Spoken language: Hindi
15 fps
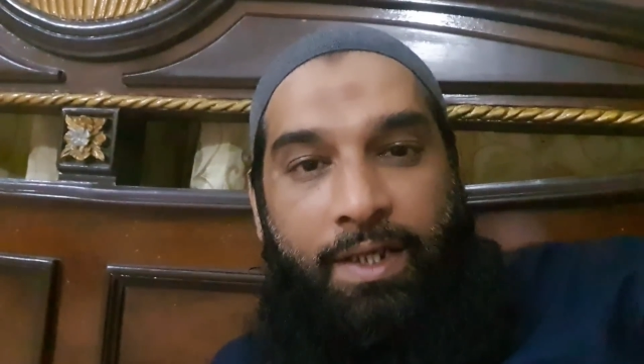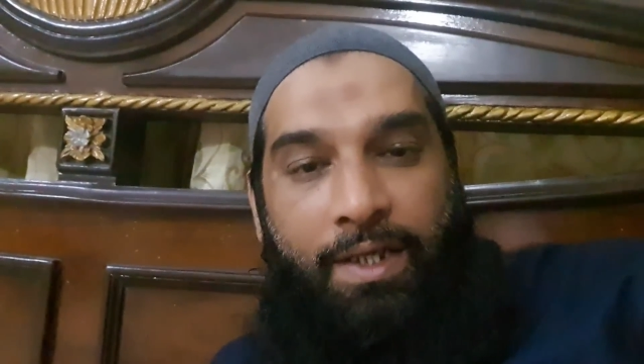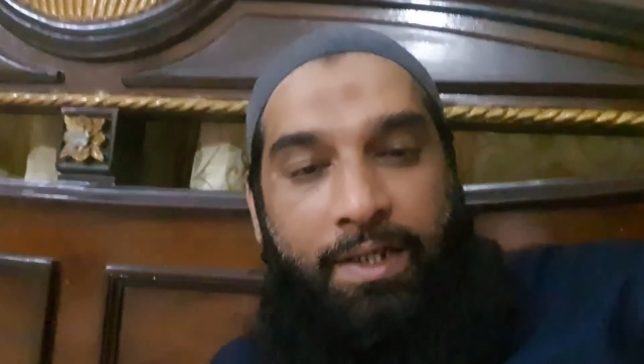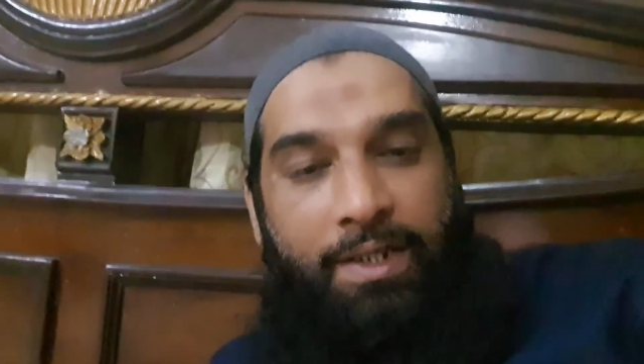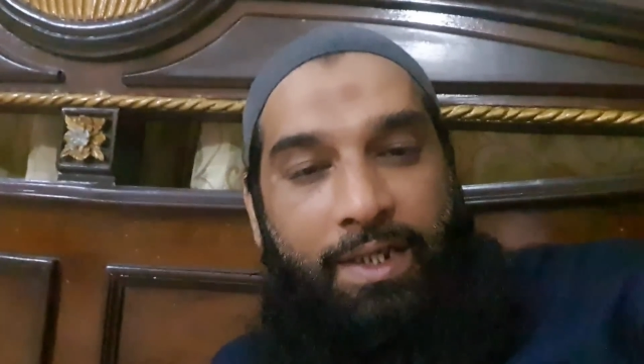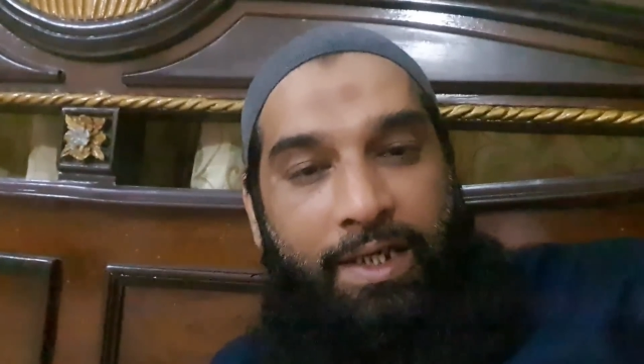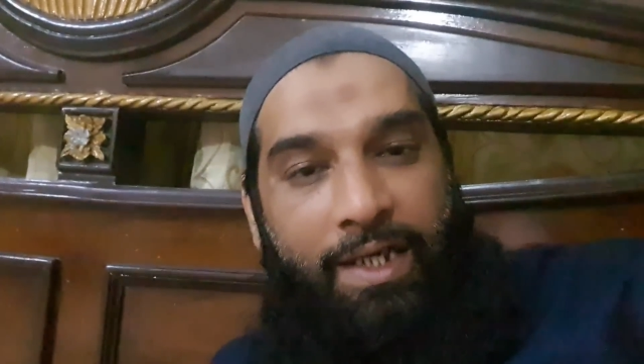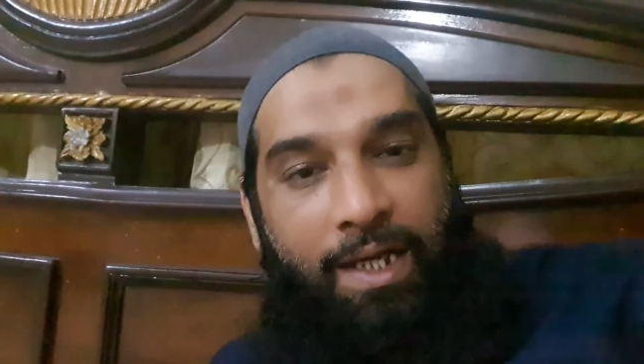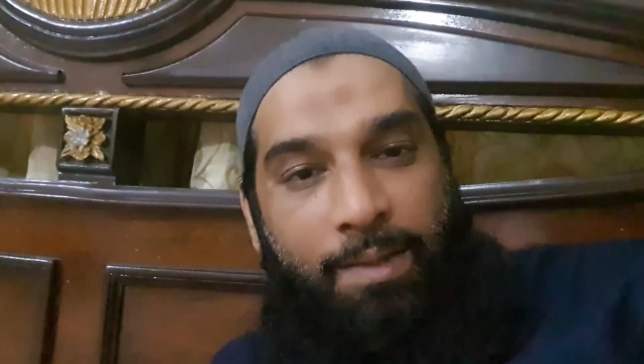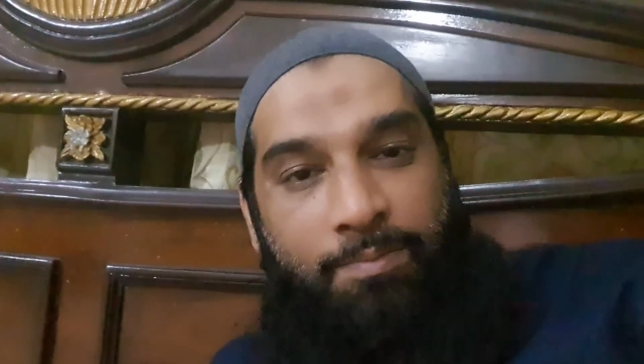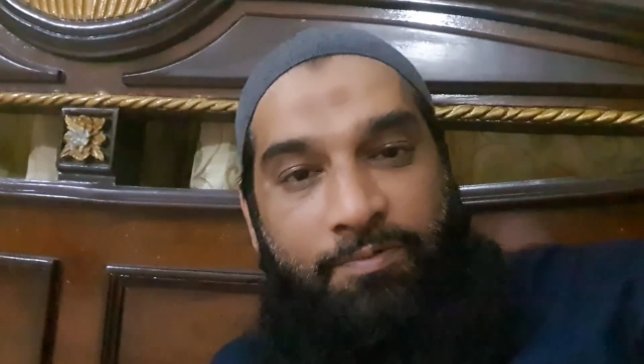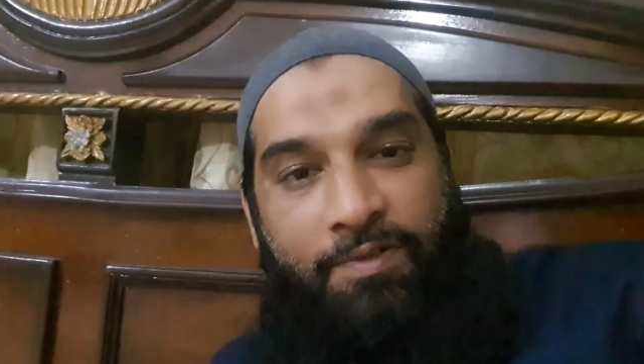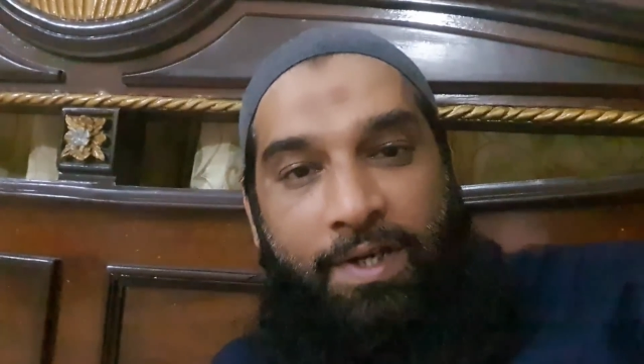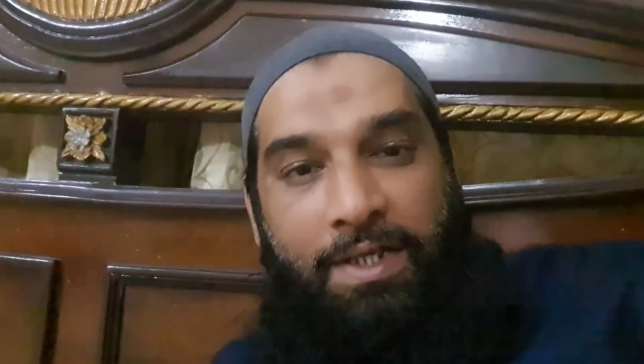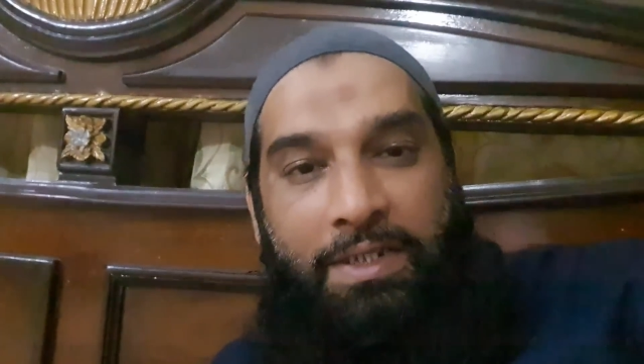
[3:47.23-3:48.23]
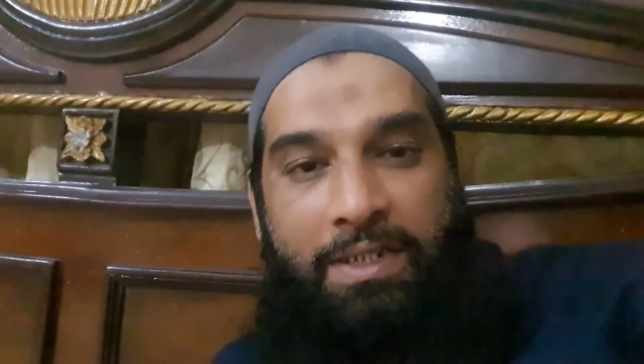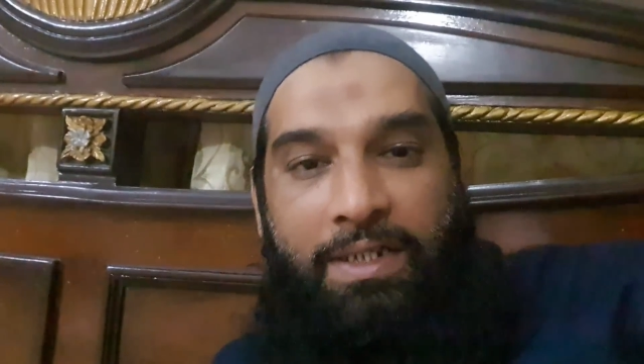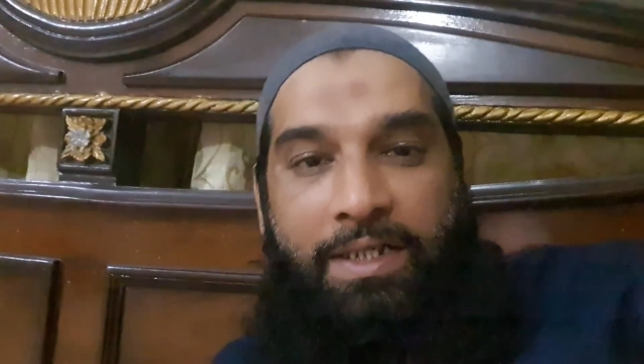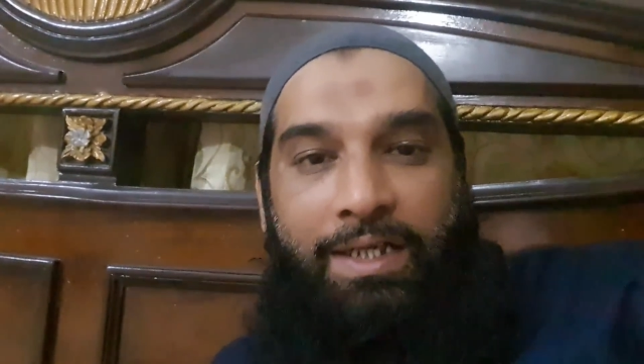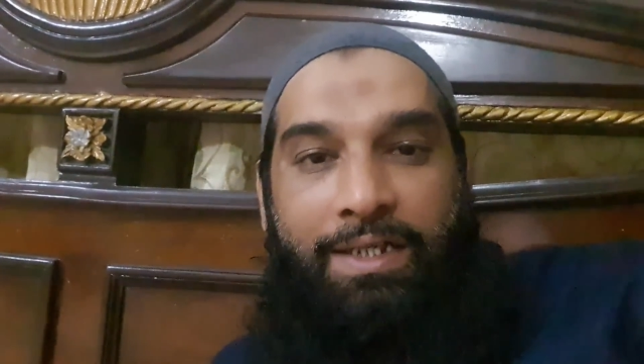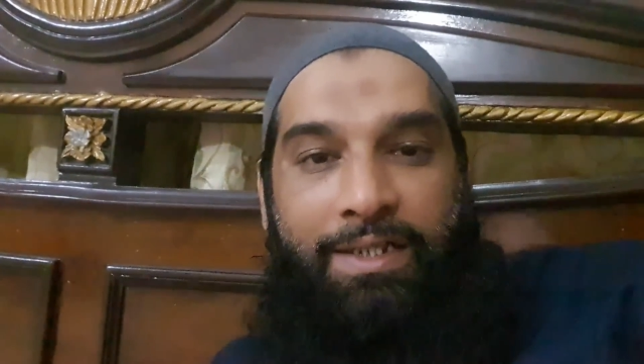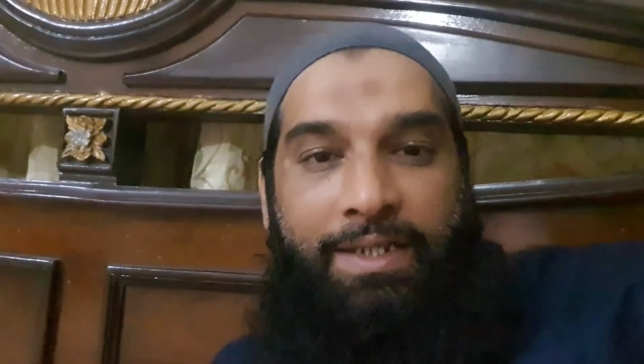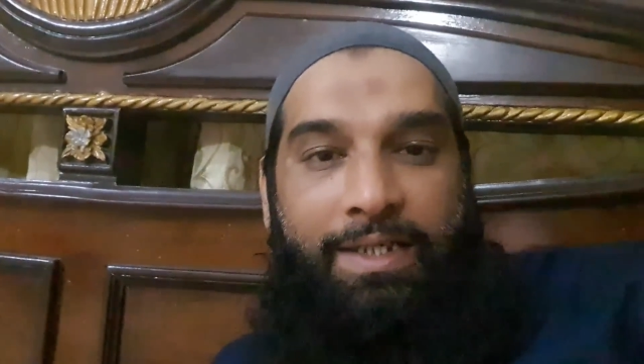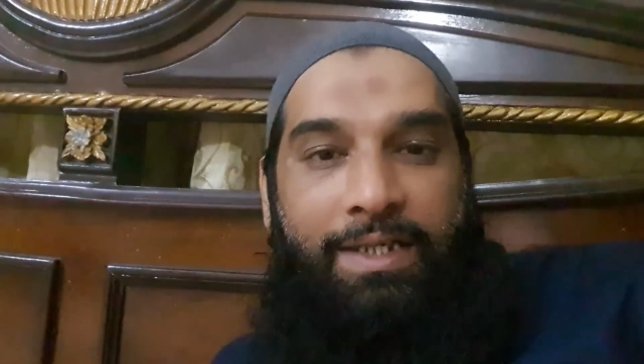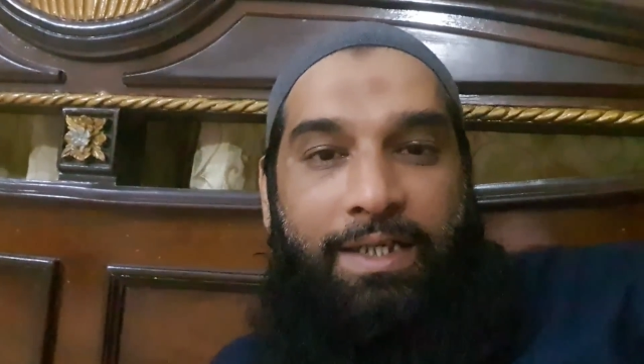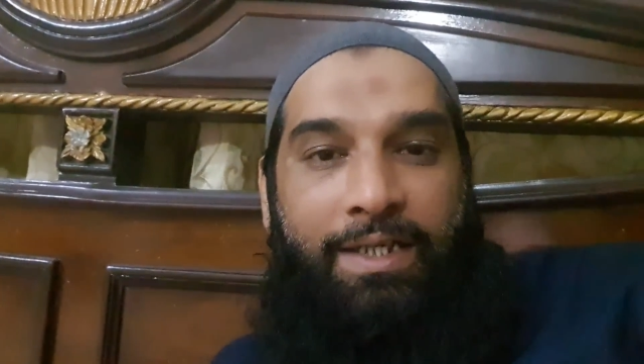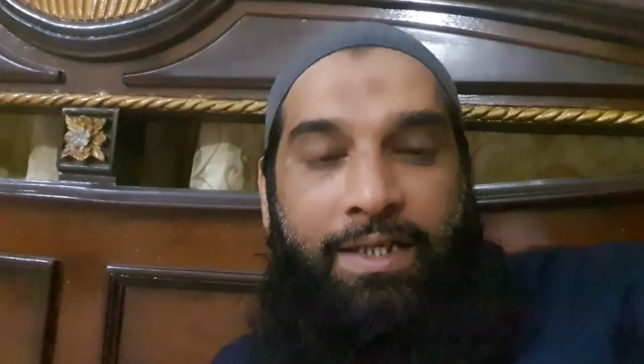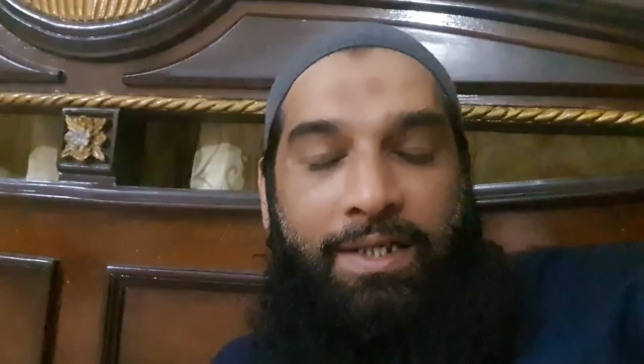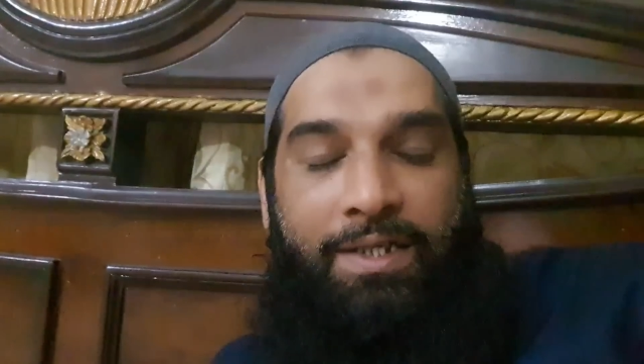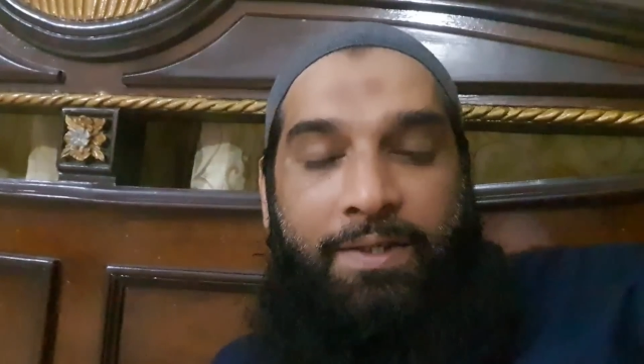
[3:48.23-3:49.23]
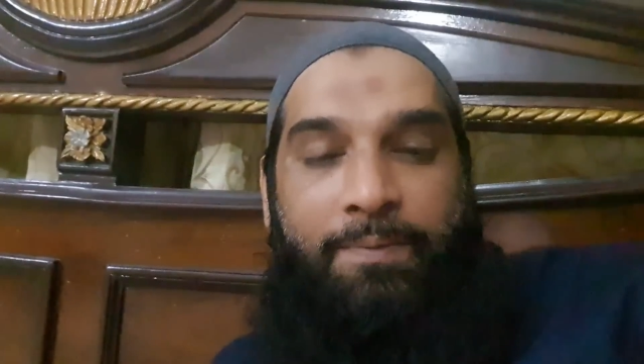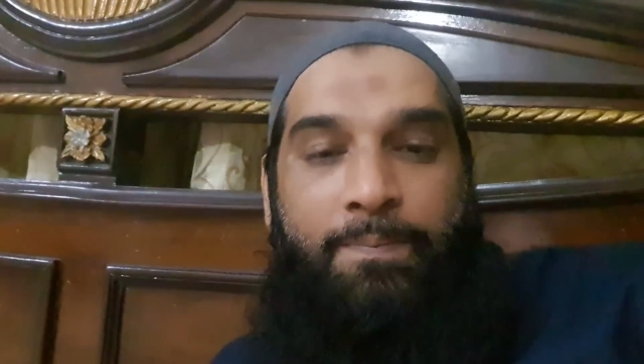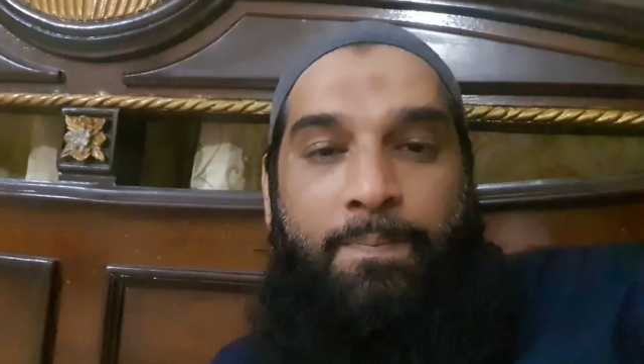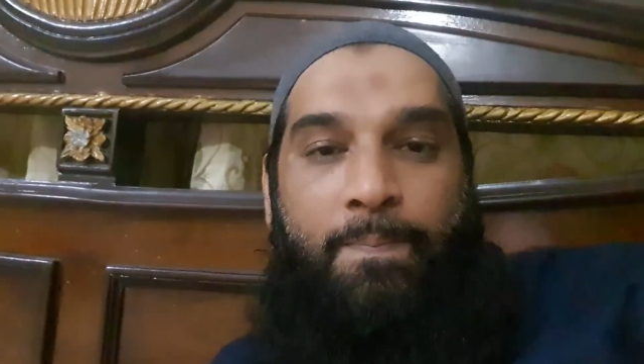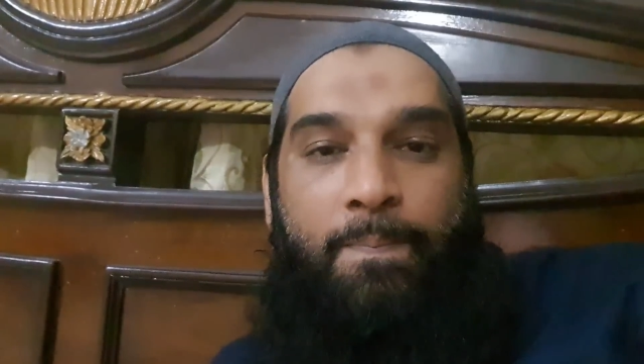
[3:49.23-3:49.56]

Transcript: इनके नाम फाइनल कर लिए गए हैं